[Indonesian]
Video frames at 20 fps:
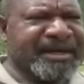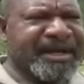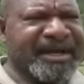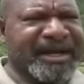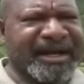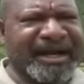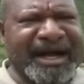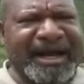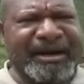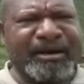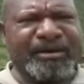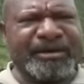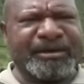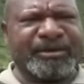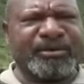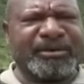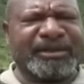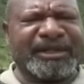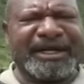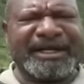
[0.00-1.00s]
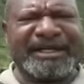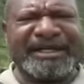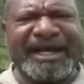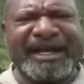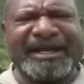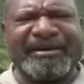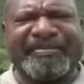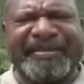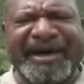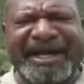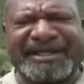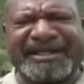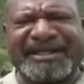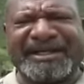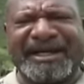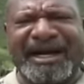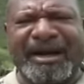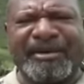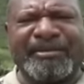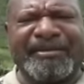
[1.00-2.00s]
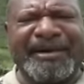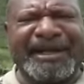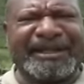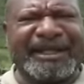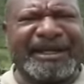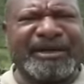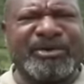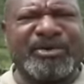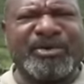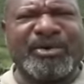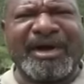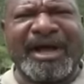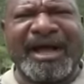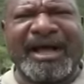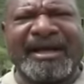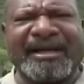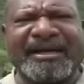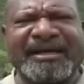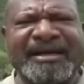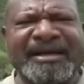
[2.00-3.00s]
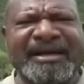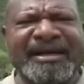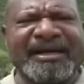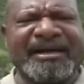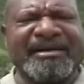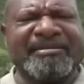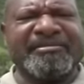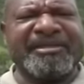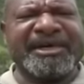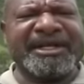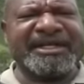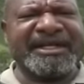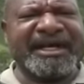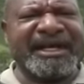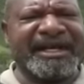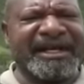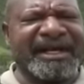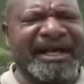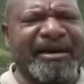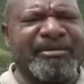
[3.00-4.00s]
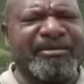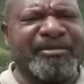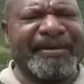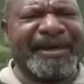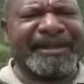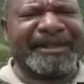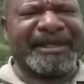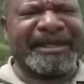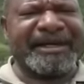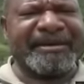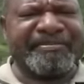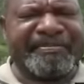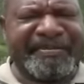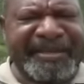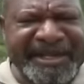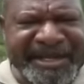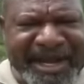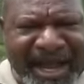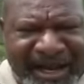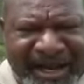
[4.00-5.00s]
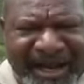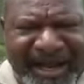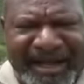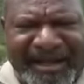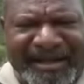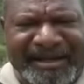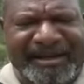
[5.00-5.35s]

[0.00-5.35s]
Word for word: Kalau itu terjadi pasti kabupaten juga menjadi kabupaten penyangga,